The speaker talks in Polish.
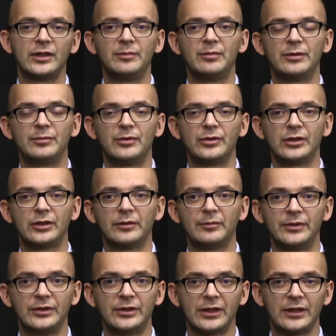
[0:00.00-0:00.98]
i być może to
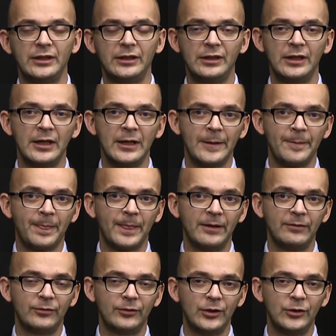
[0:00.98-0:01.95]
będzie taki
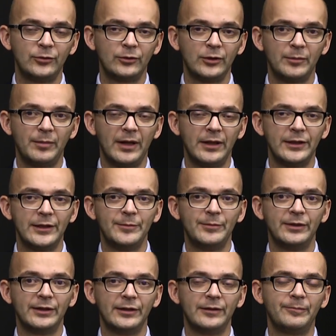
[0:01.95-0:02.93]
w ujęciu globalnym